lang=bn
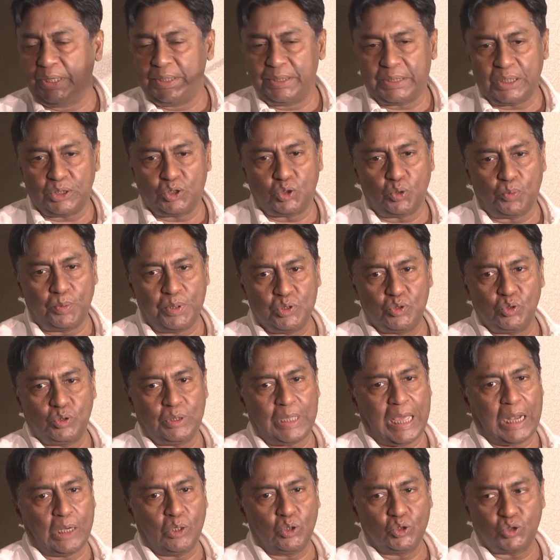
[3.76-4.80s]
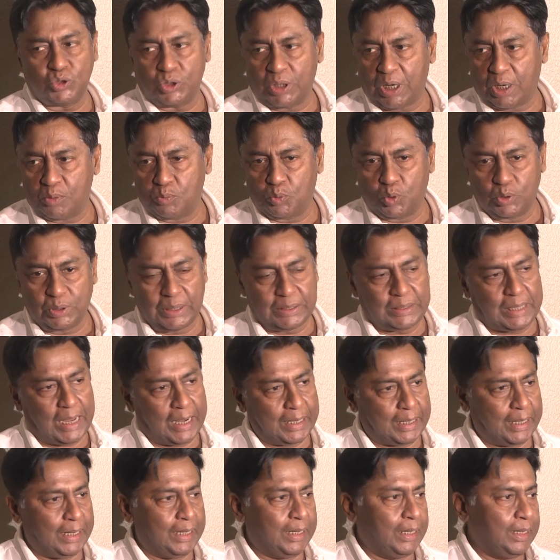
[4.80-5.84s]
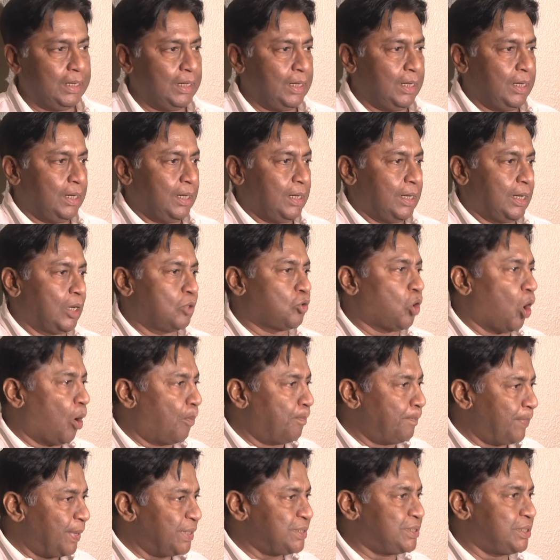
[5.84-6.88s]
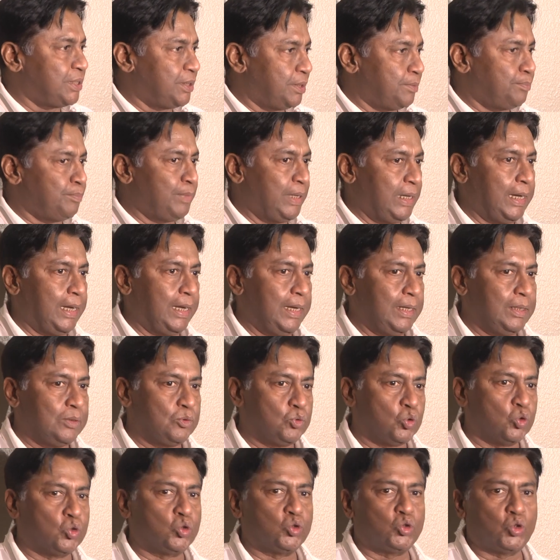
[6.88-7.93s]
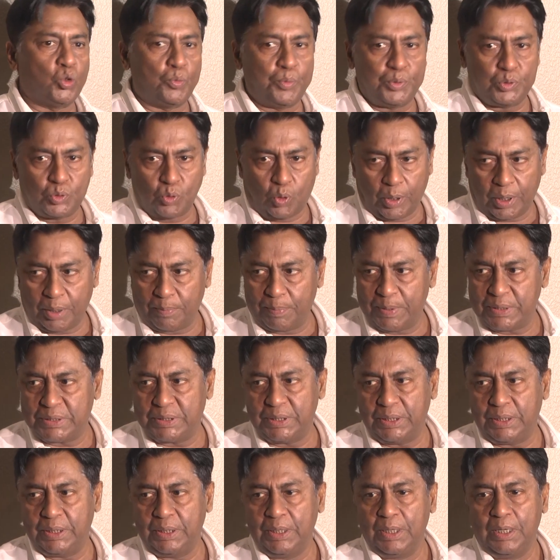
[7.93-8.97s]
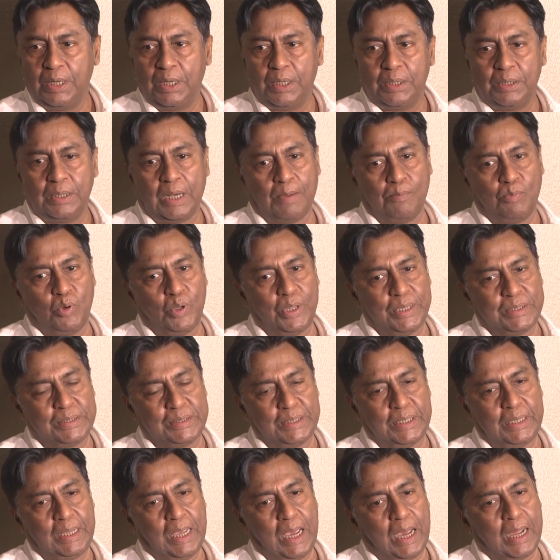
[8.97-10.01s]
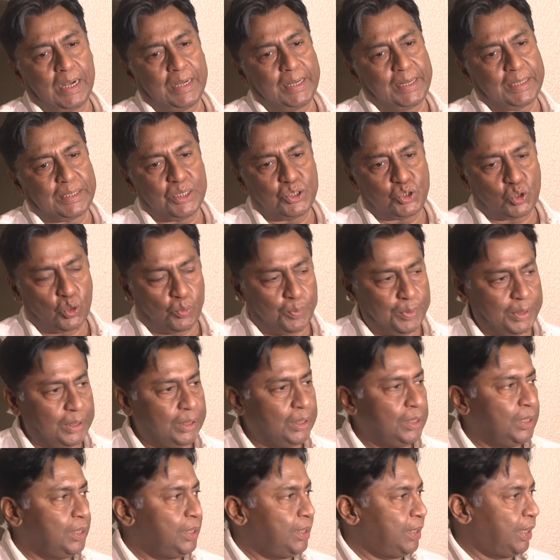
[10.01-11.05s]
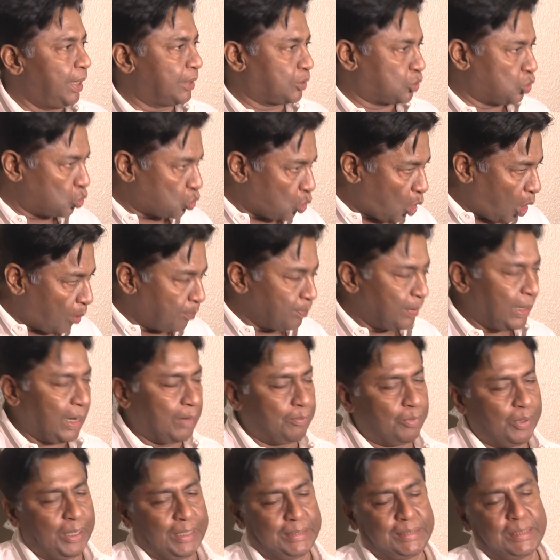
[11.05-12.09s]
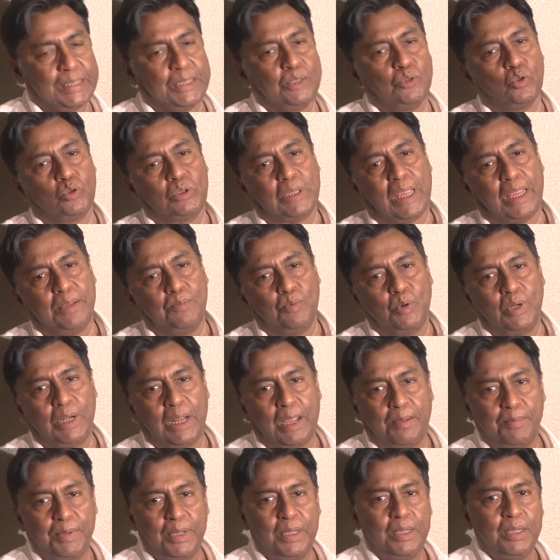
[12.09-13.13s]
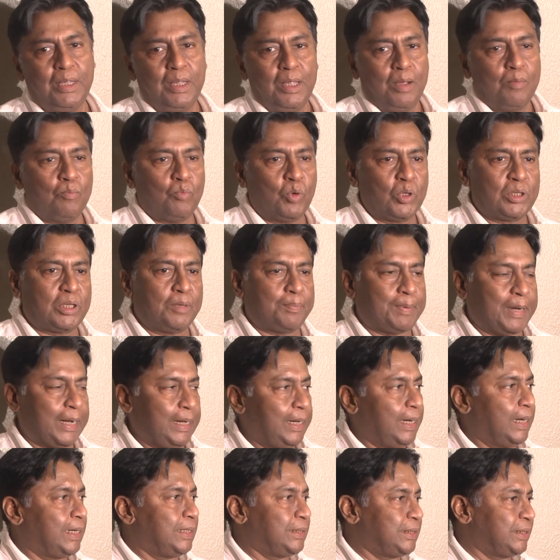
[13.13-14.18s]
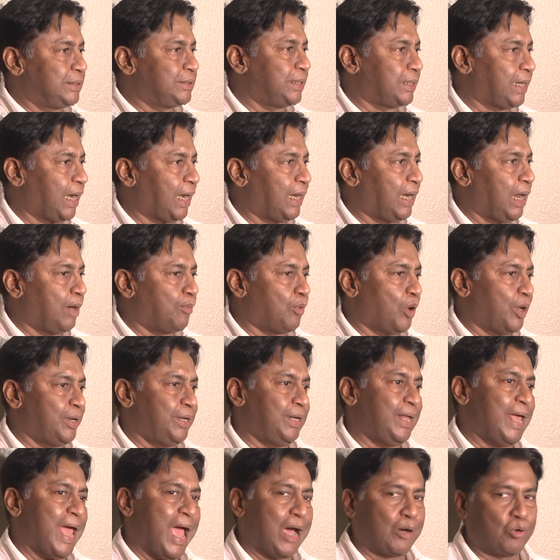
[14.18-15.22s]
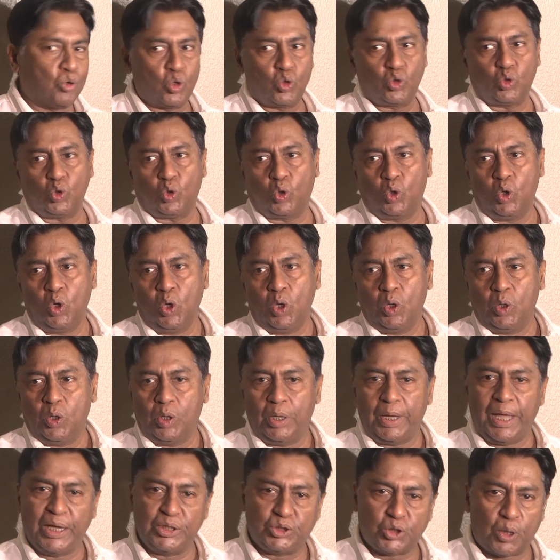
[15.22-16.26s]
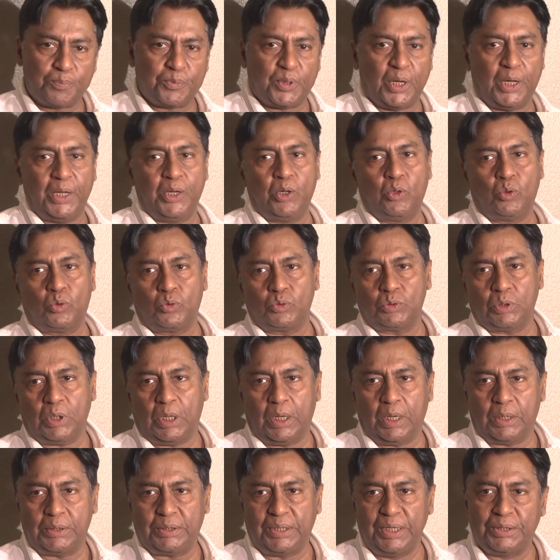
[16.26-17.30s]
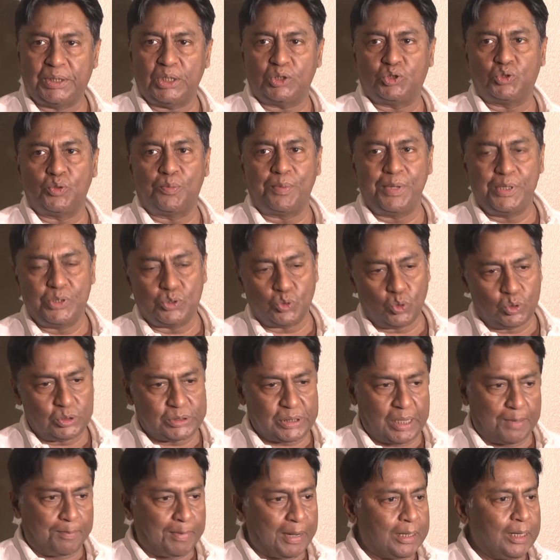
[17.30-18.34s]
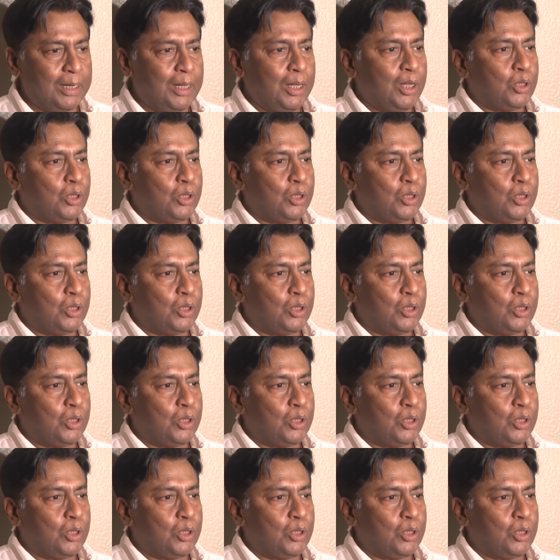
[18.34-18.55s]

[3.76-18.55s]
তিনটা ছবি যদি আলোচনার মধ্যে থাকে কম বেশি মিলে দুটো ছবি তো অনেক বেশি নাম হয়েছে আর একটি ছবি একটু কম নাম হয়েছে কিন্তু তাই বলে আমি বলতে পারি না যে সেটার নাম হয়নি এখনও তো এই সপ্তাহেও তিনটা ছবি চলছে আমার